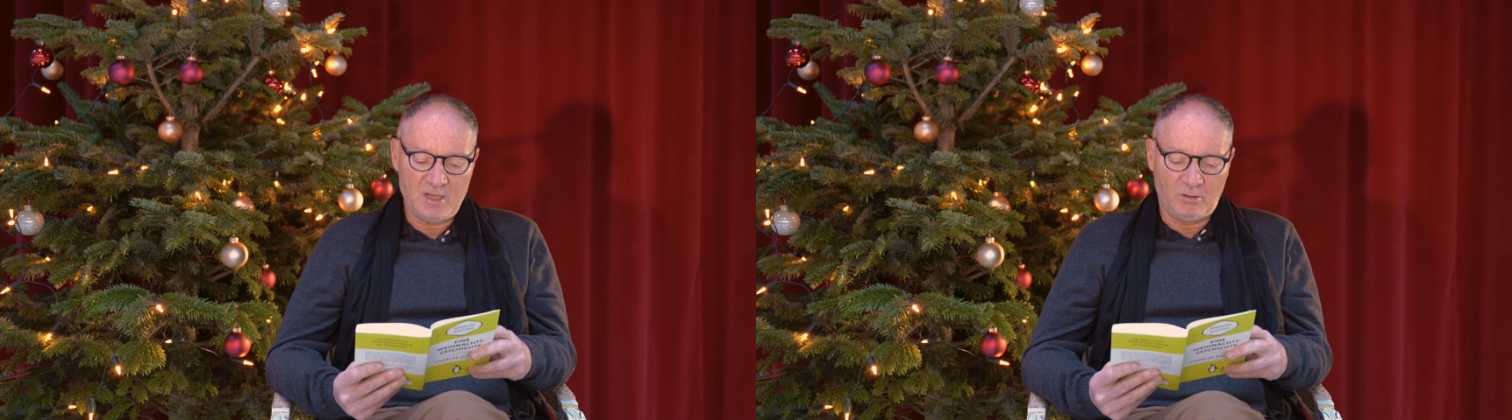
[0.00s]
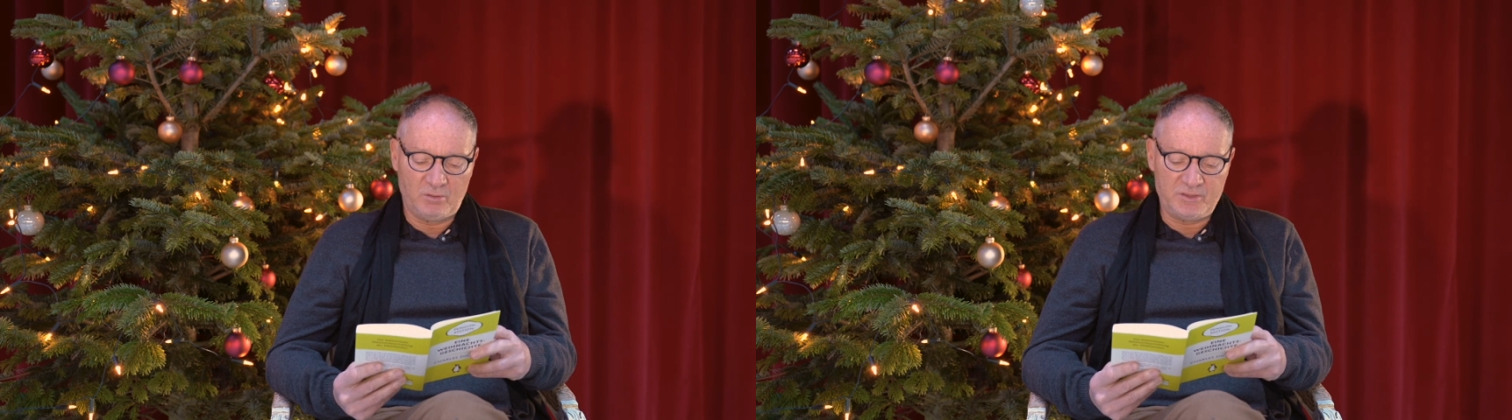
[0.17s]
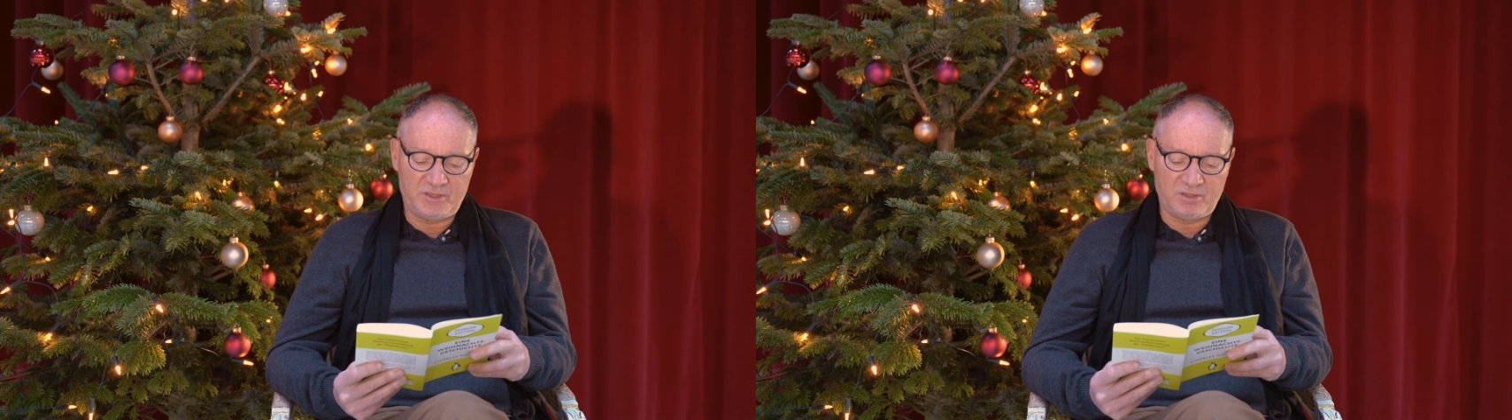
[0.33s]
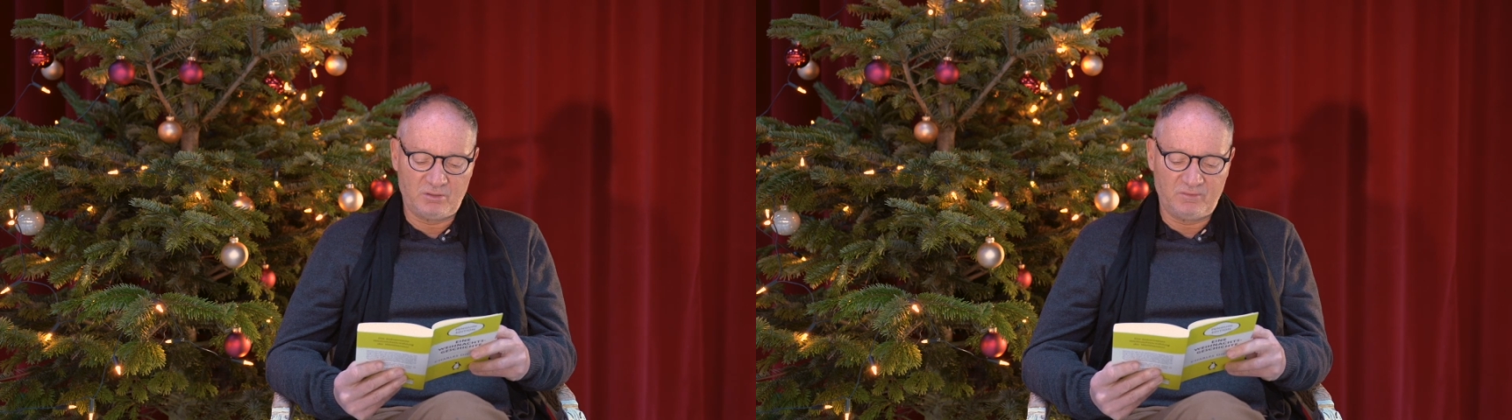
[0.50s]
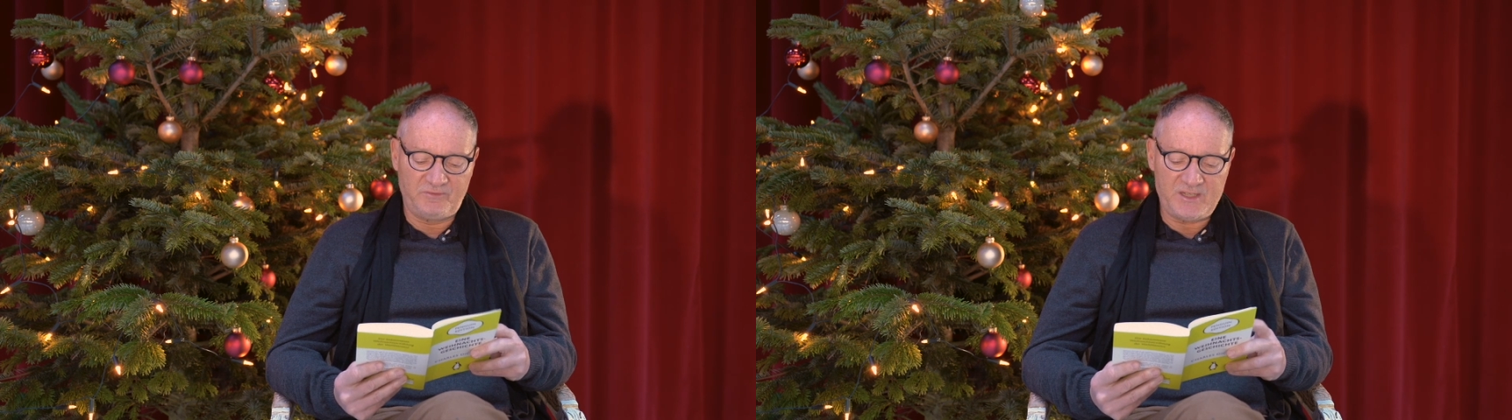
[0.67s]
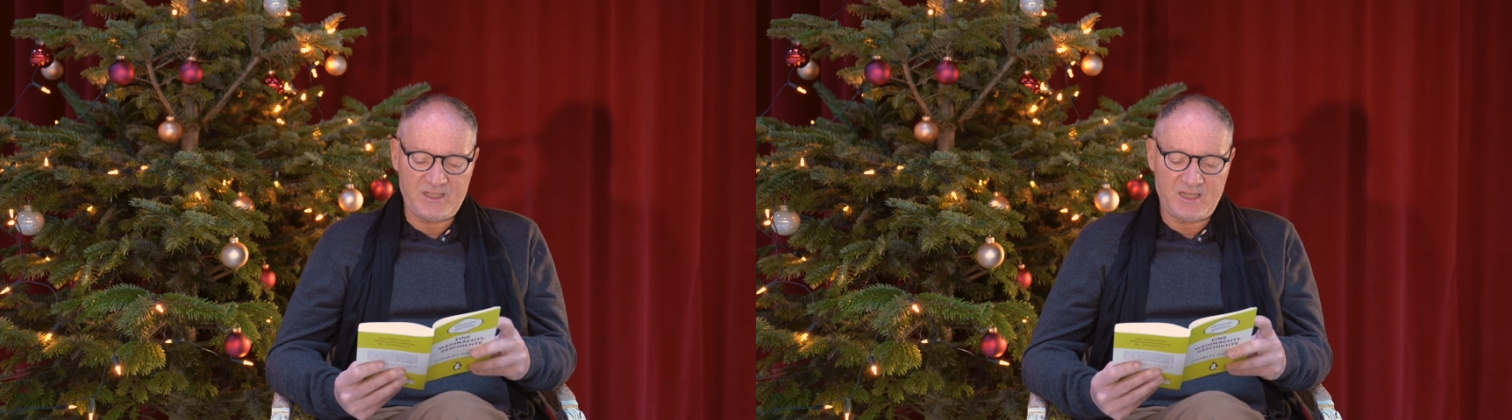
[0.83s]
und
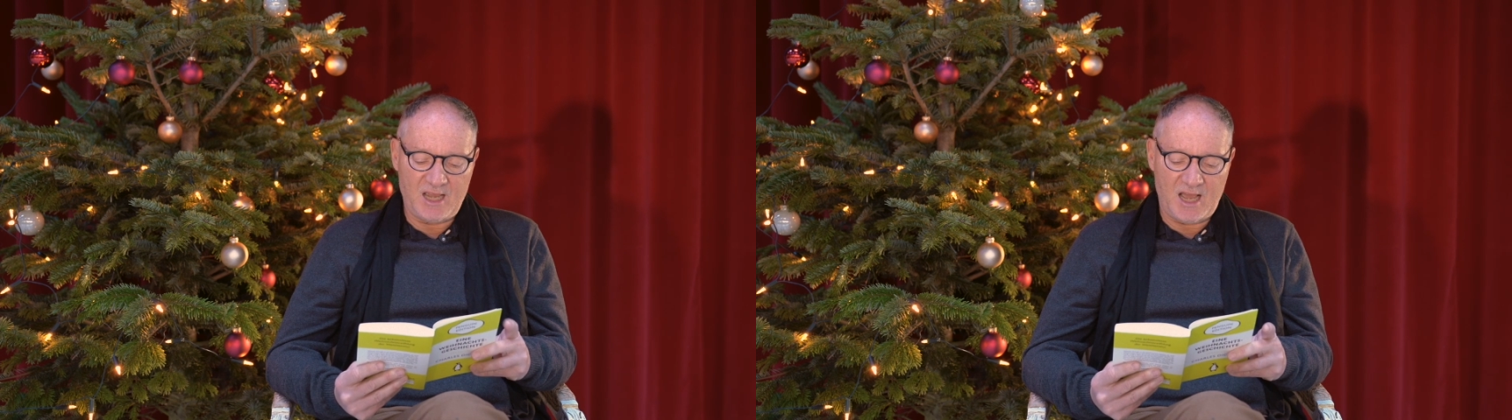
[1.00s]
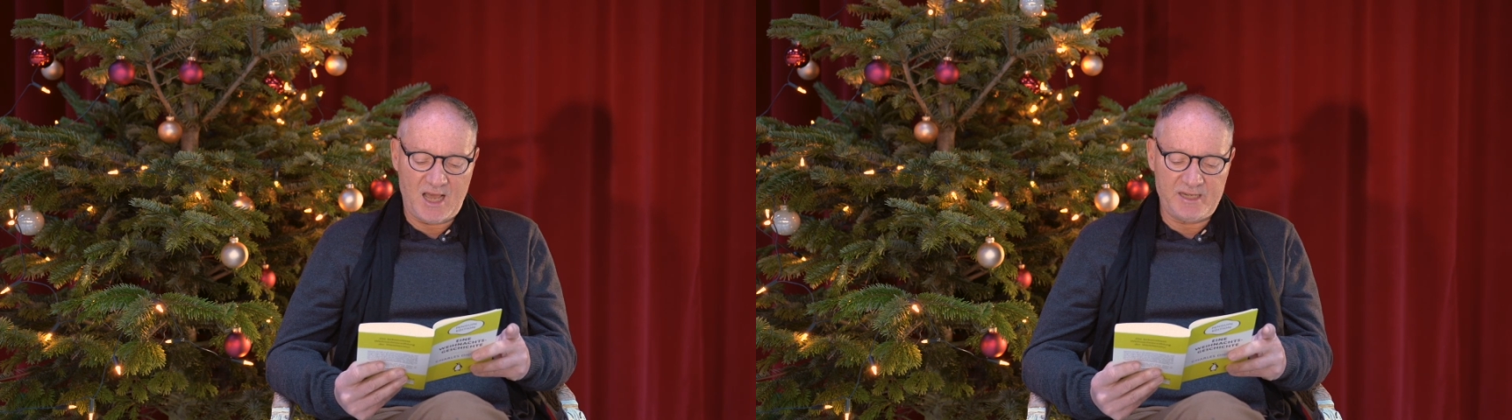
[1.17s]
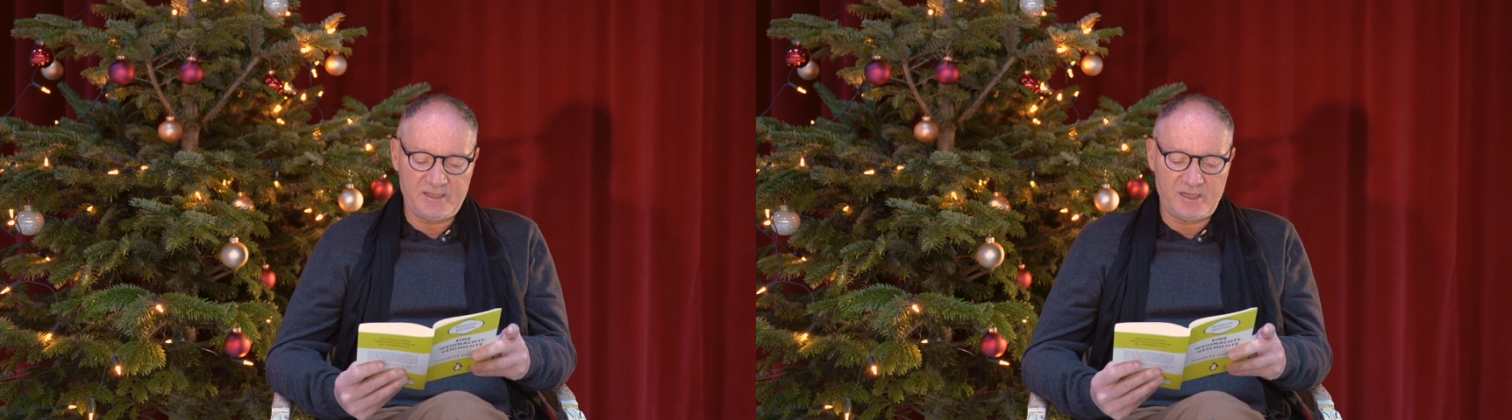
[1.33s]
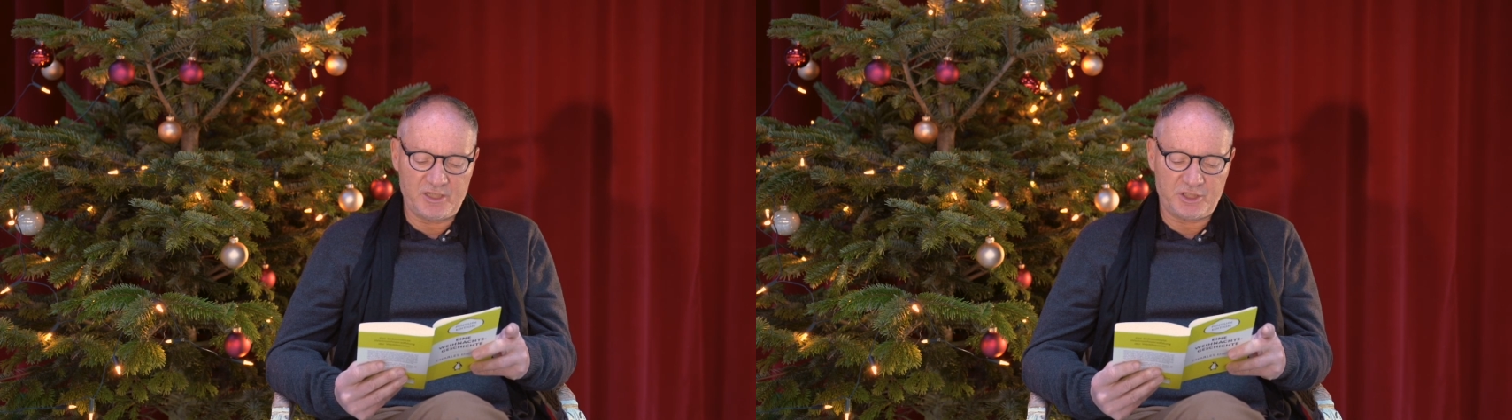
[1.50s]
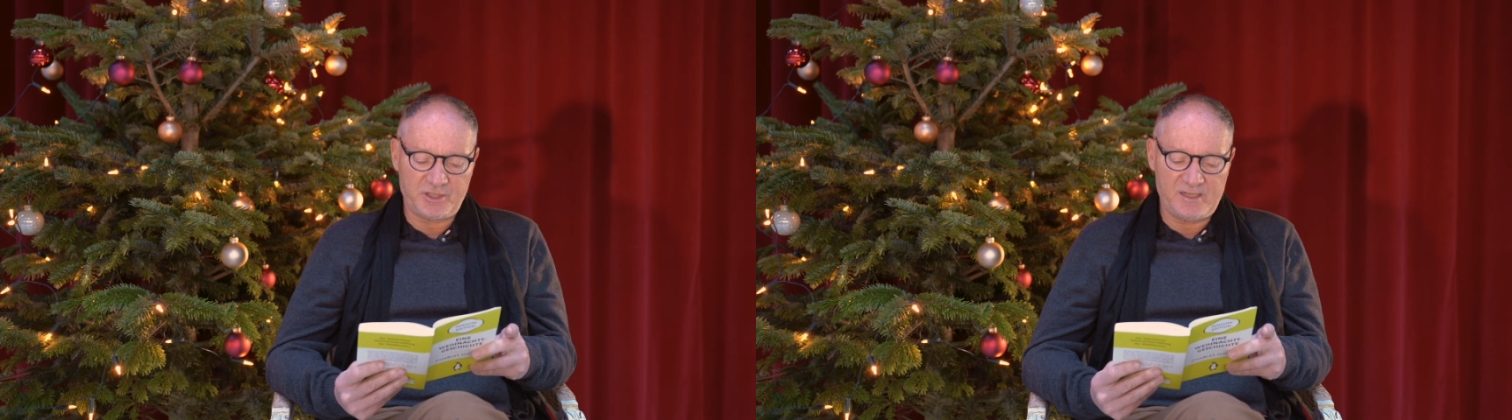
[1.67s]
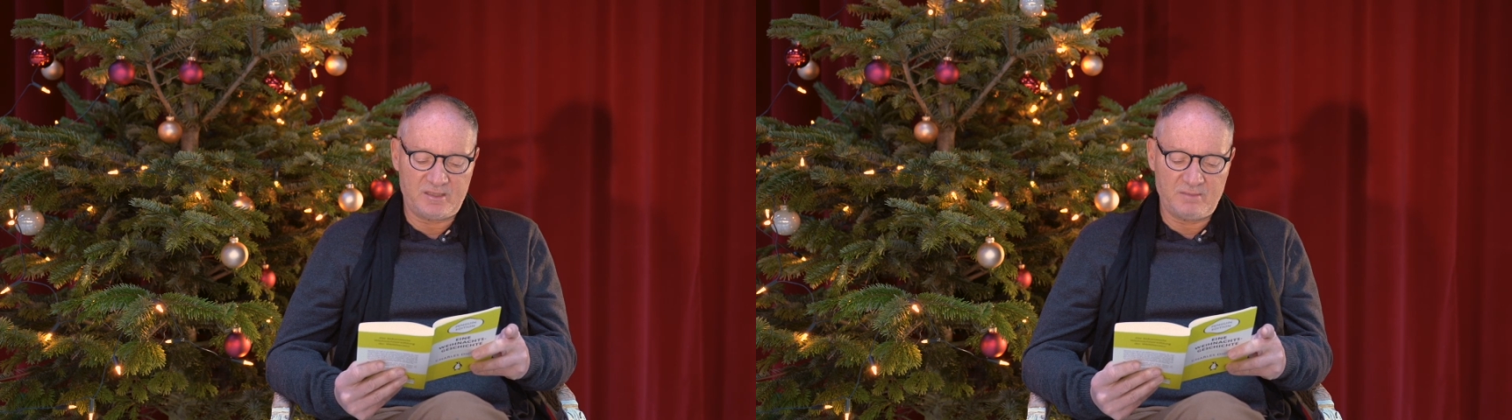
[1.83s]
so wie der
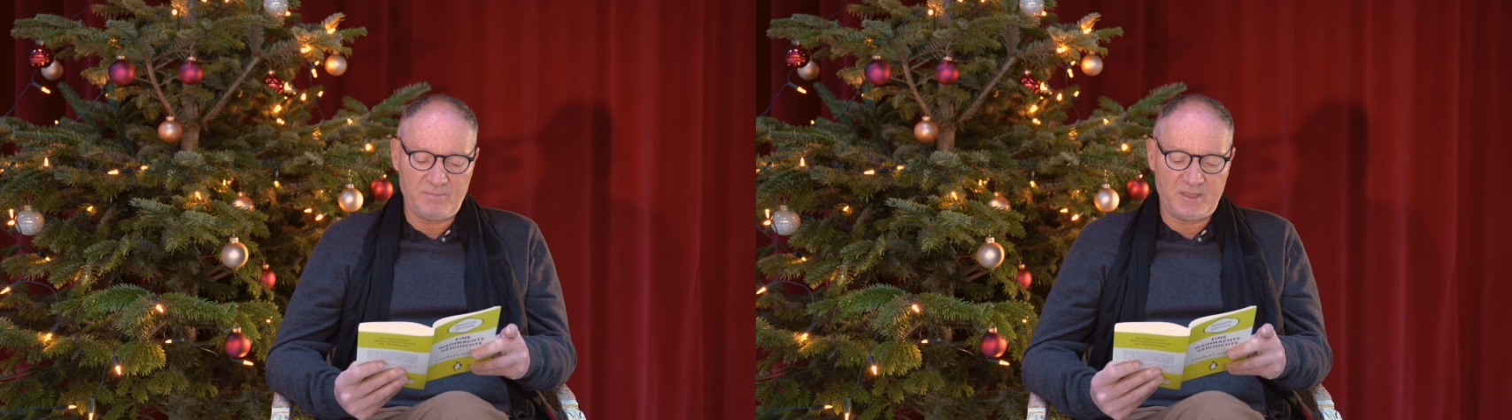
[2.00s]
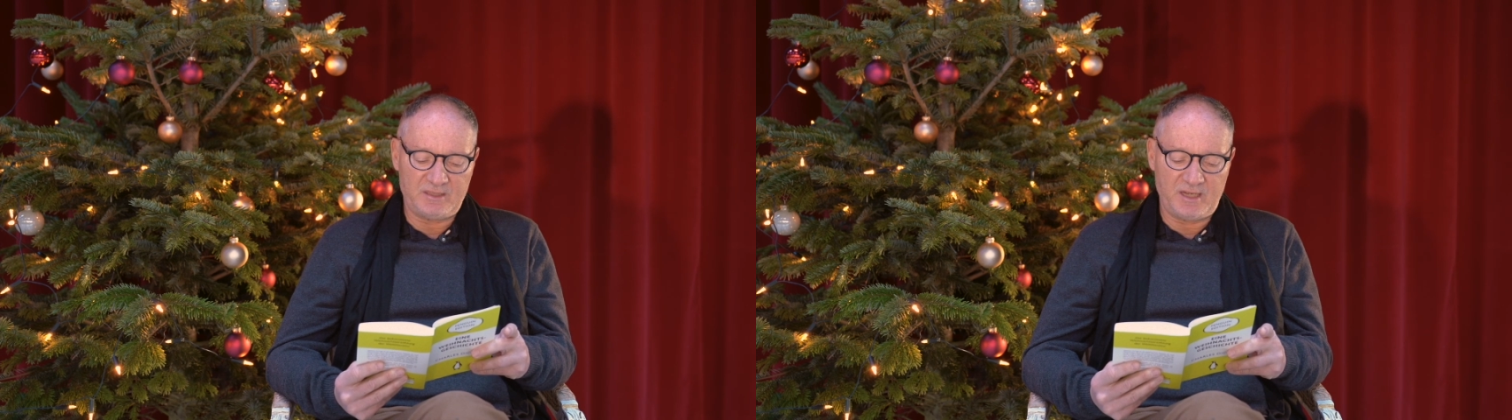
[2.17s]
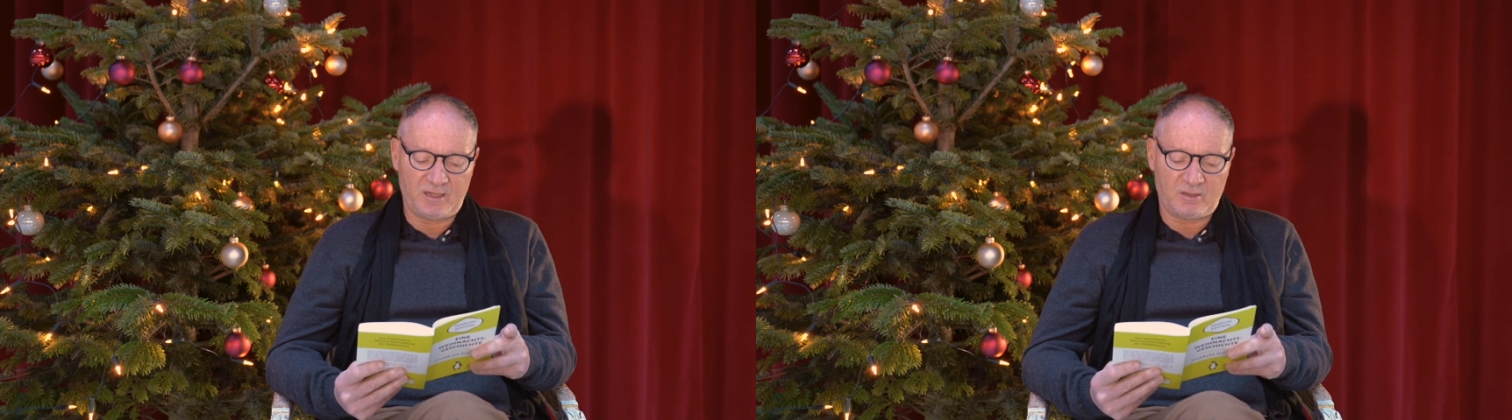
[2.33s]
Angestellte mit der